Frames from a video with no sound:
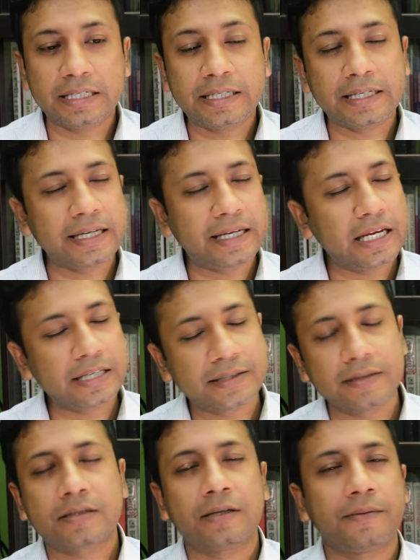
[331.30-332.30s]
ঠিক এই
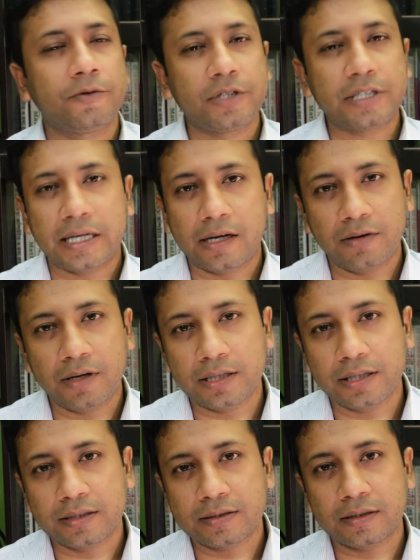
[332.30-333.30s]
সিস্টেমে উনি টাকাগুলো
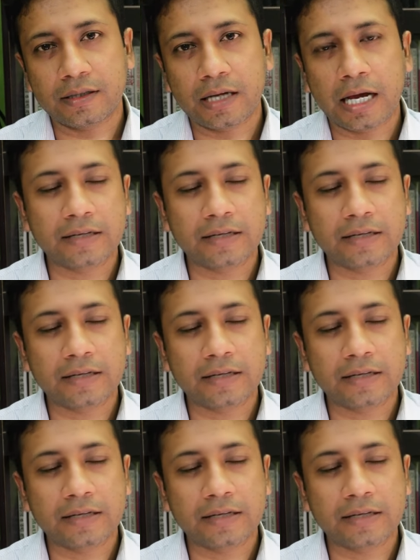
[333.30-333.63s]
নিয়েছেন